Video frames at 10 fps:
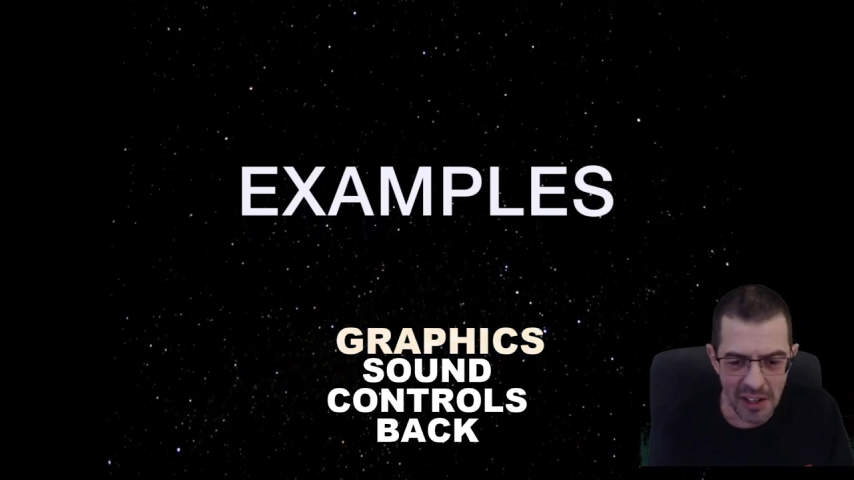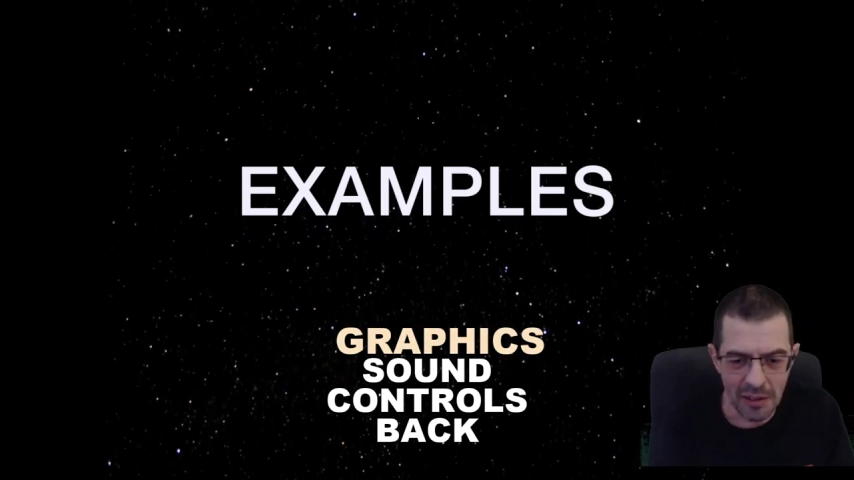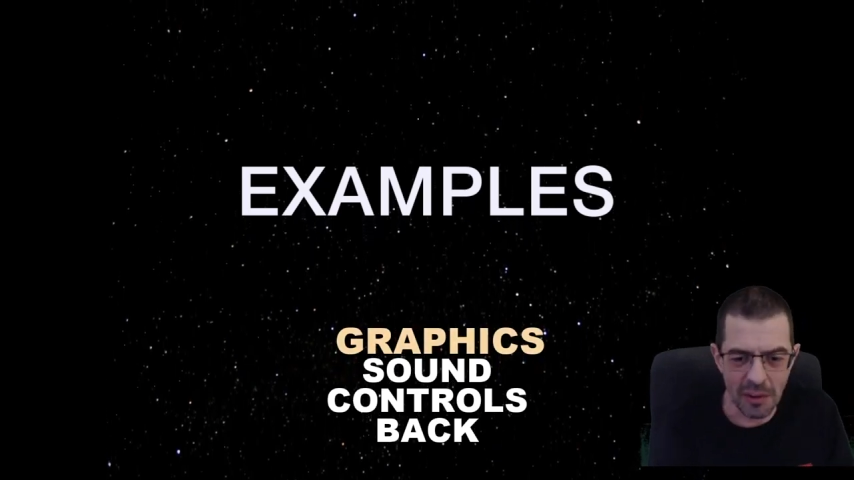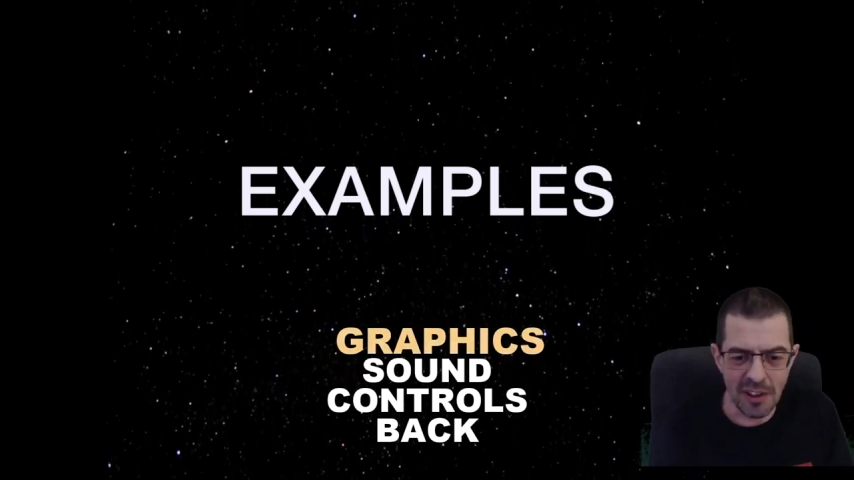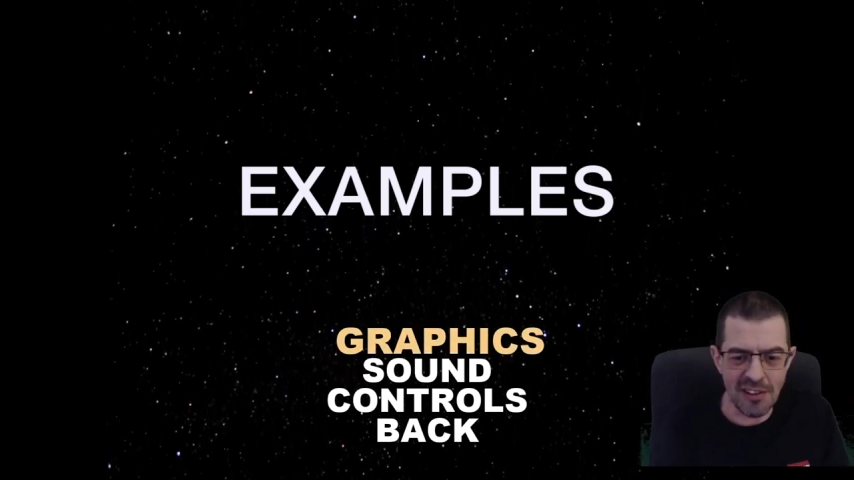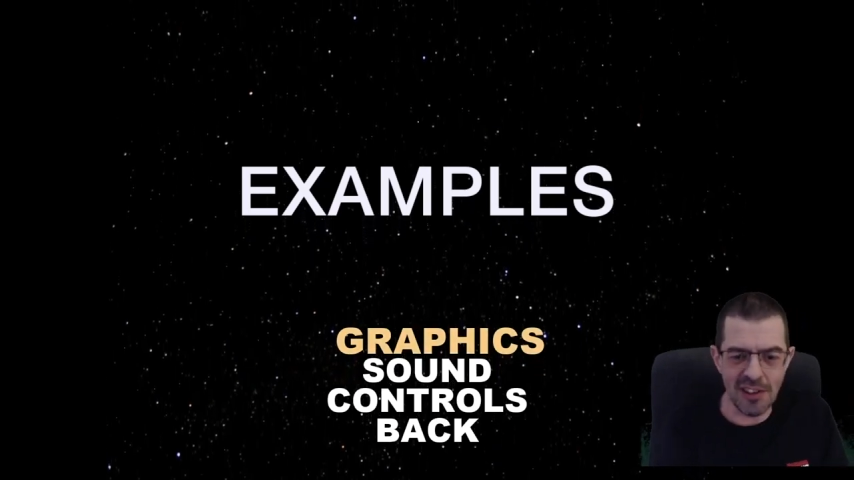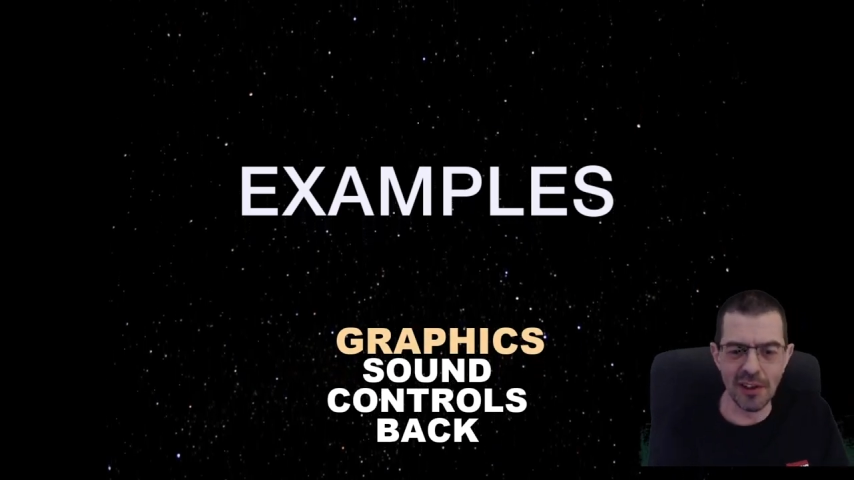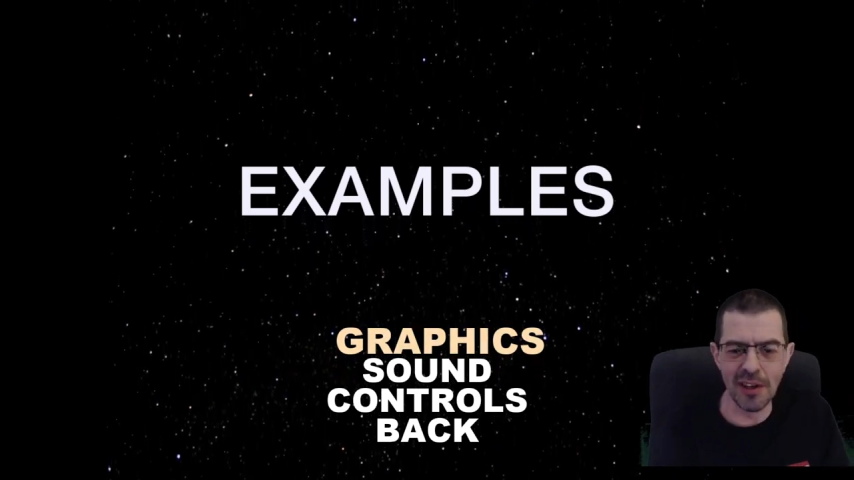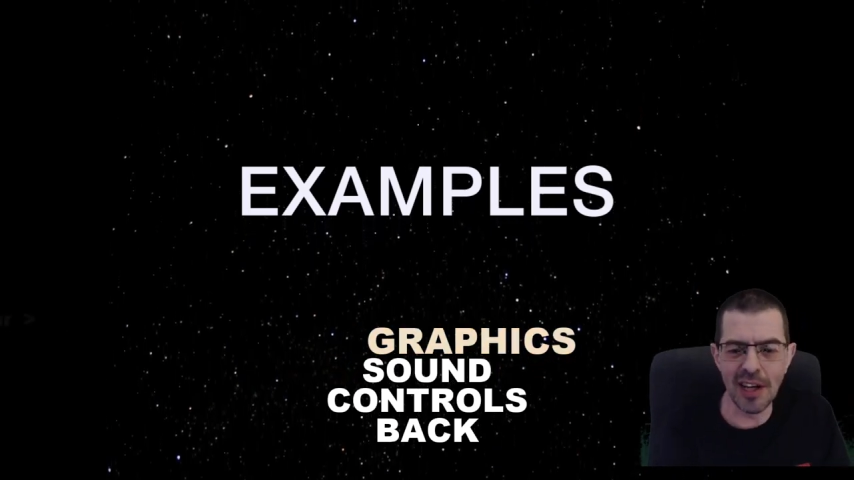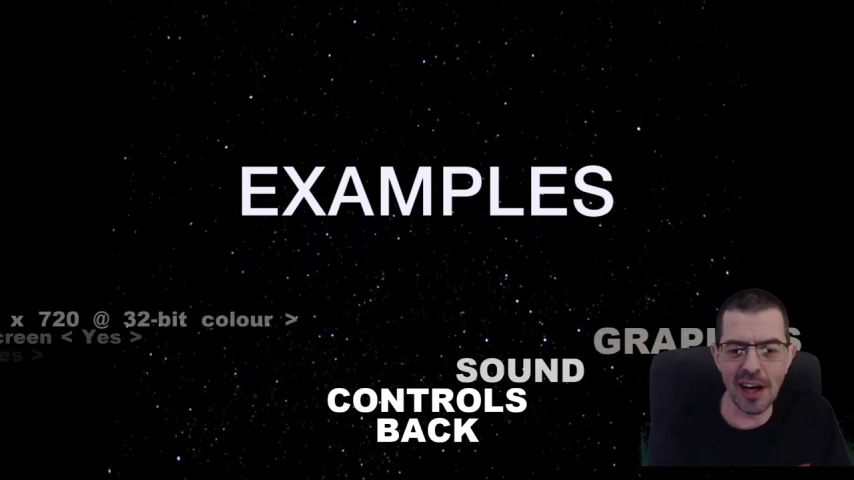Donc ici, dans
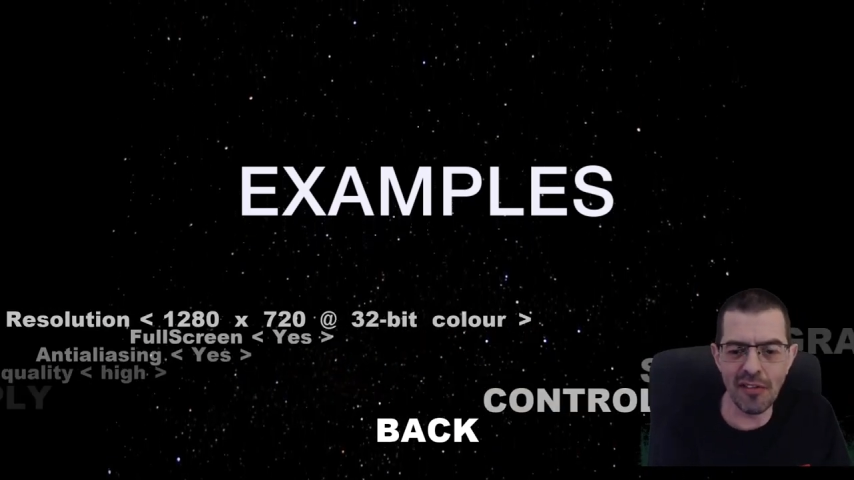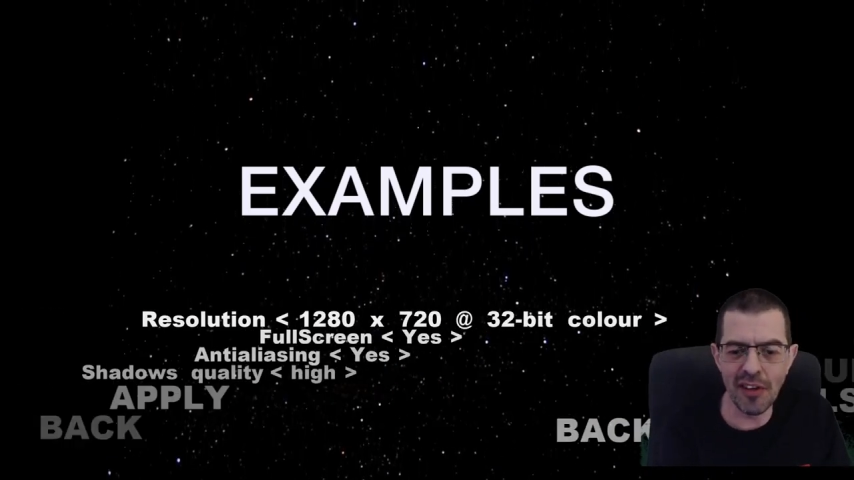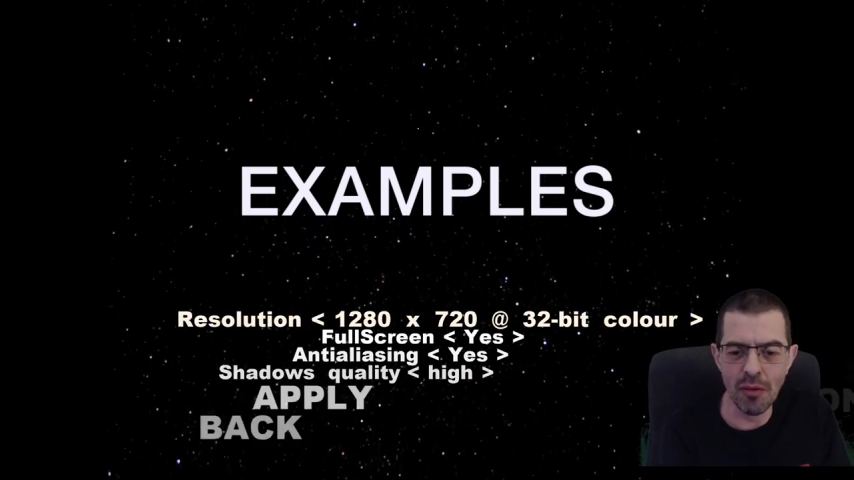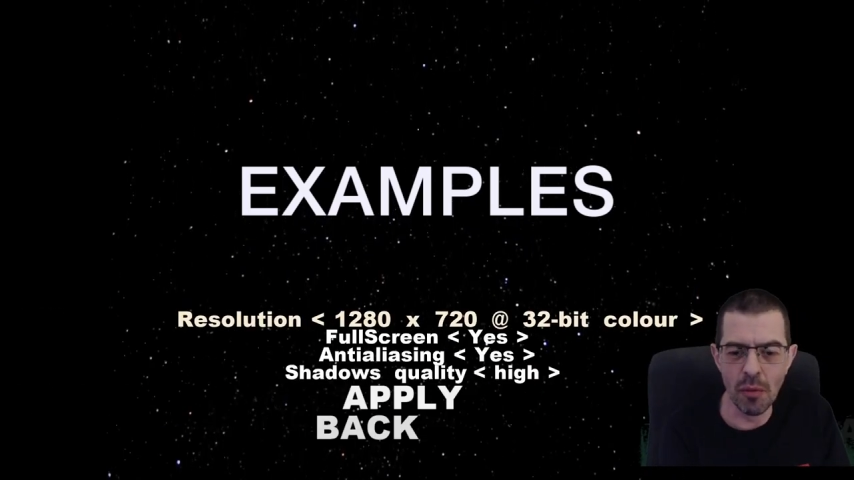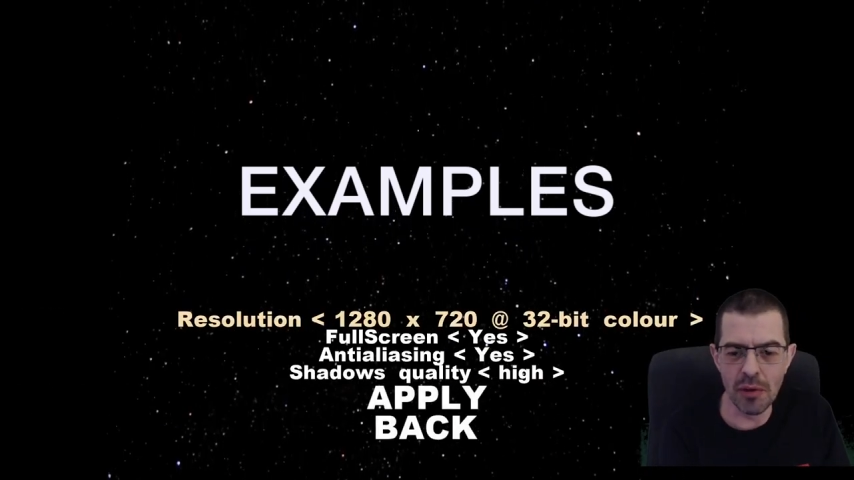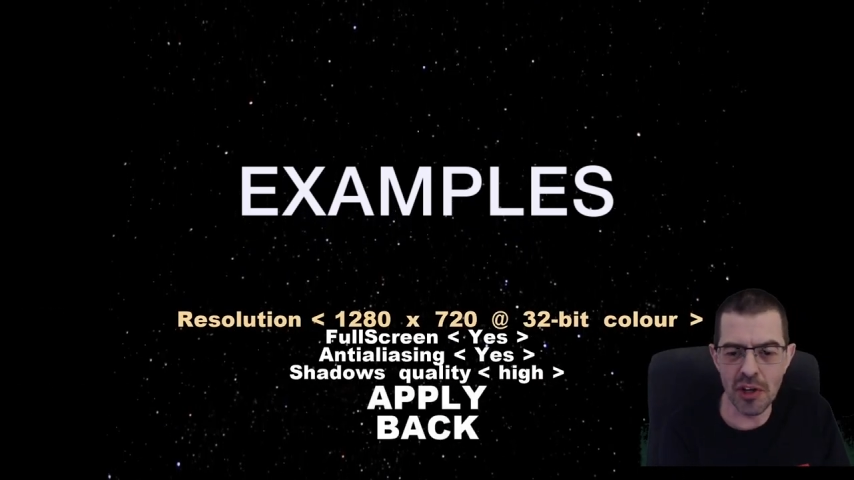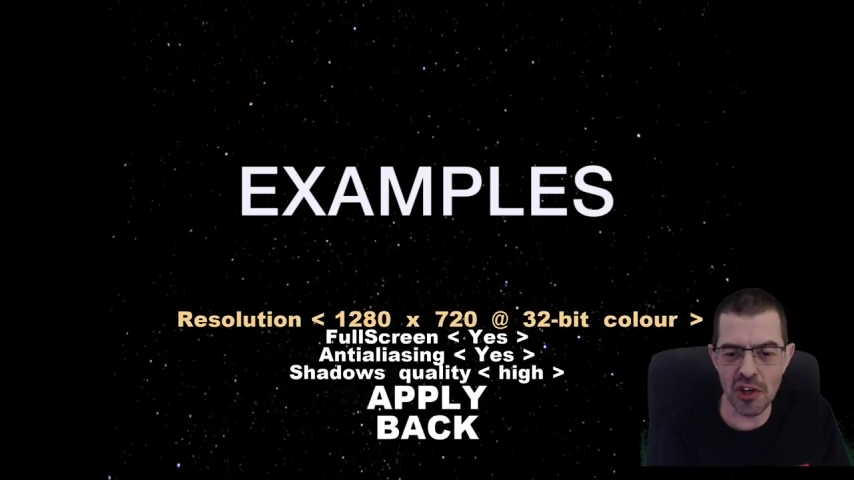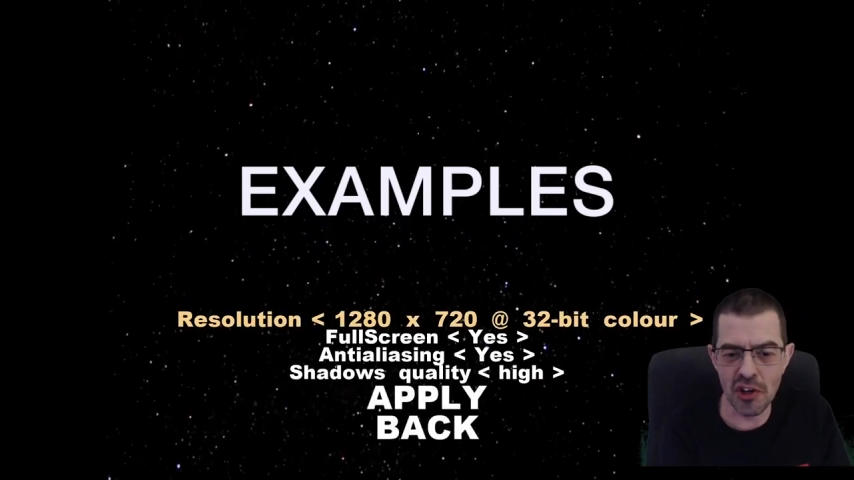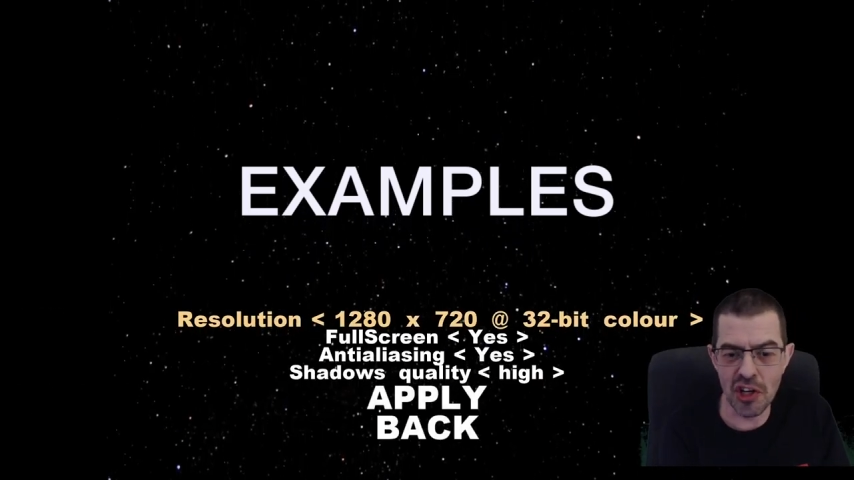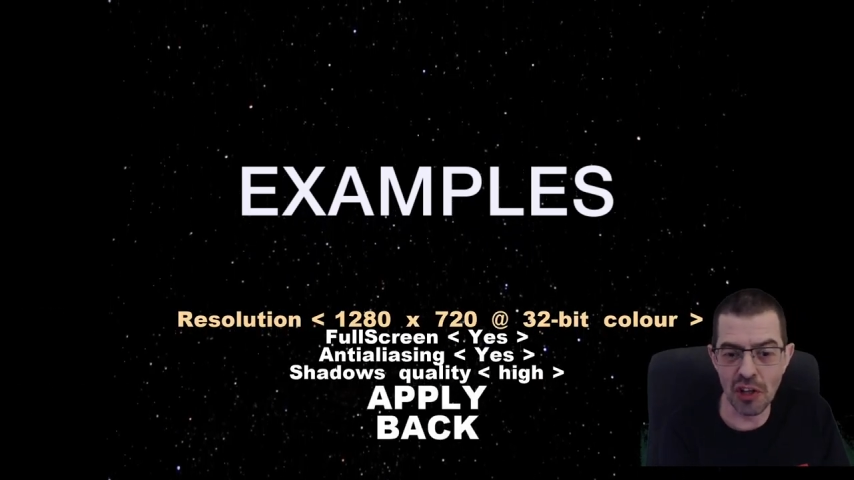les graphiques, vous pouvez
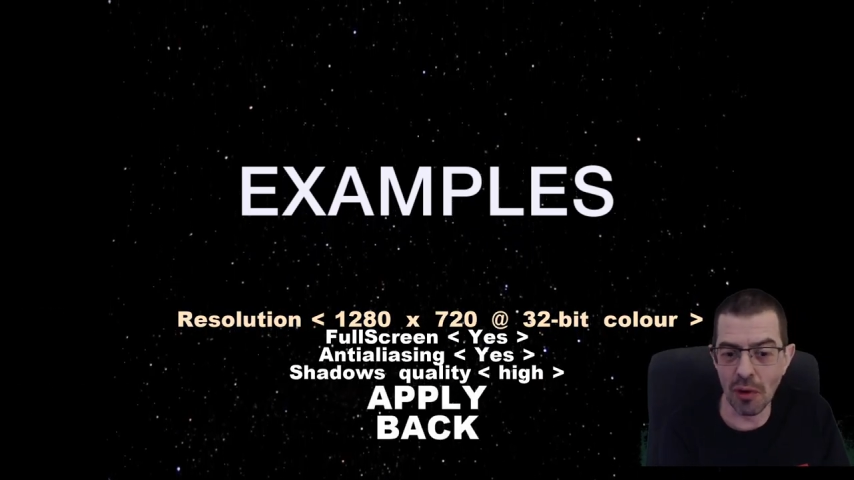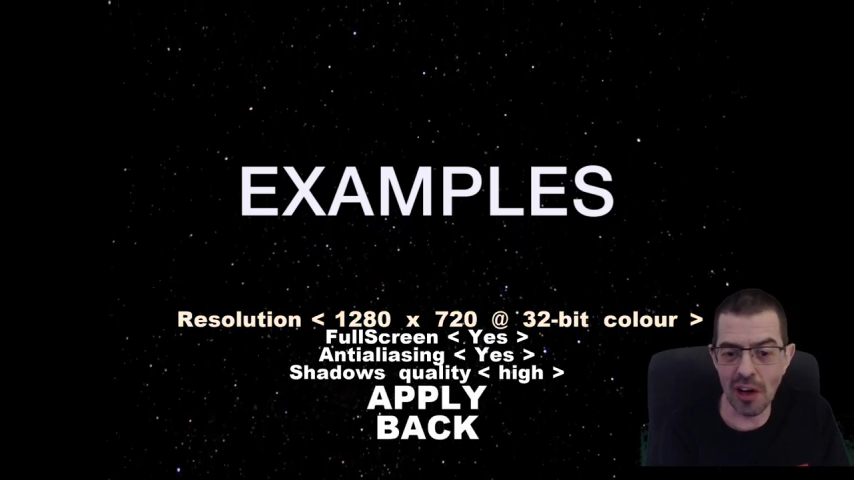changer donc,